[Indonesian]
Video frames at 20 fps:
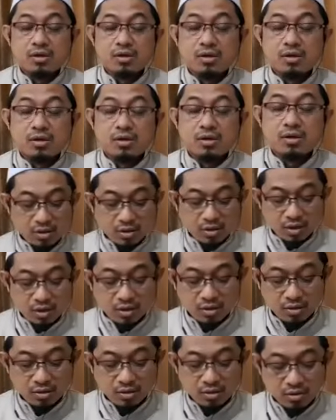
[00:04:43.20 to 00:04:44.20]
itu
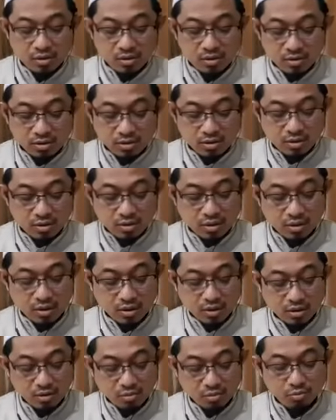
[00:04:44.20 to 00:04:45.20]
adalah
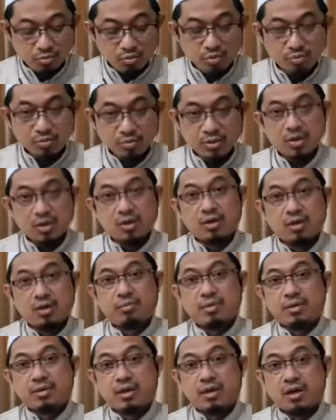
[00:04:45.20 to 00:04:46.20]
ya, umumnya
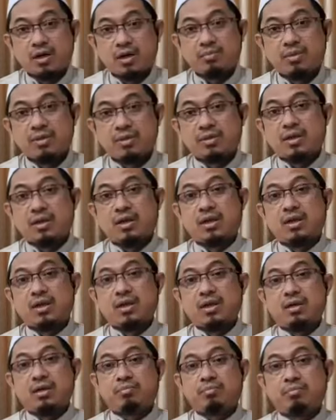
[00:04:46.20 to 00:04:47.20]
masalah-masalah
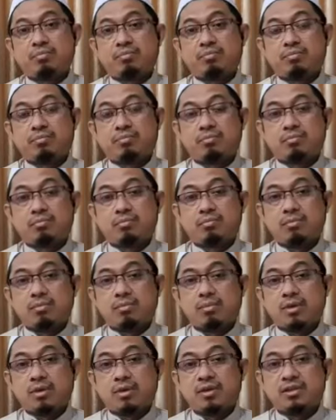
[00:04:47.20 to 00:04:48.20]

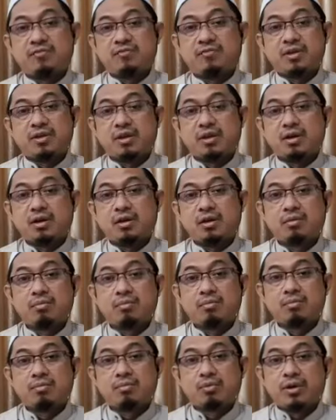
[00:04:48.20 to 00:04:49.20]
yang sifatnya
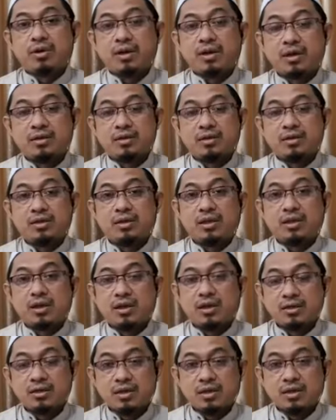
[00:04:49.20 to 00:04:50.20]
fondasi dan
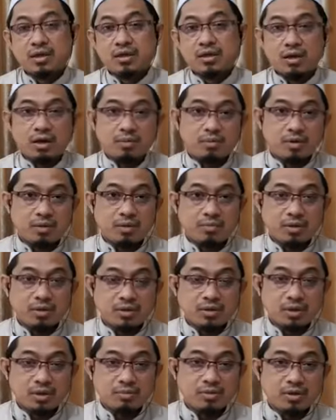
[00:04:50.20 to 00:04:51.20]
dasar di dalam agama
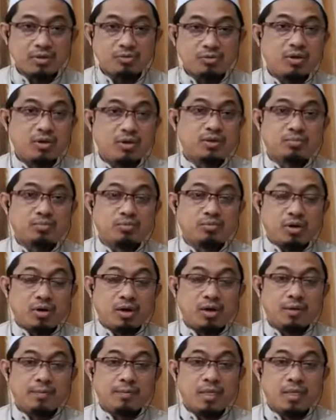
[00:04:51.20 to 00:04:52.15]
Islam ini sudah sempurna.